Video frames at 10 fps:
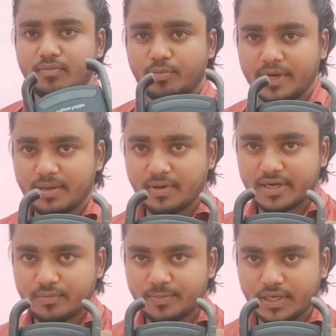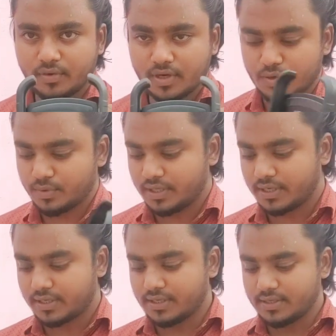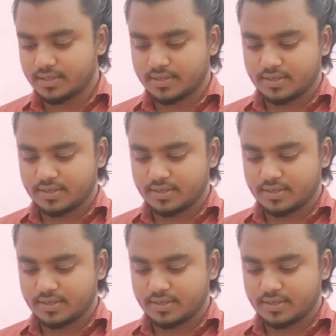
மொபைல் மாற்ற மொபைல் ஹோல்டர் ஒன்று இருக்குது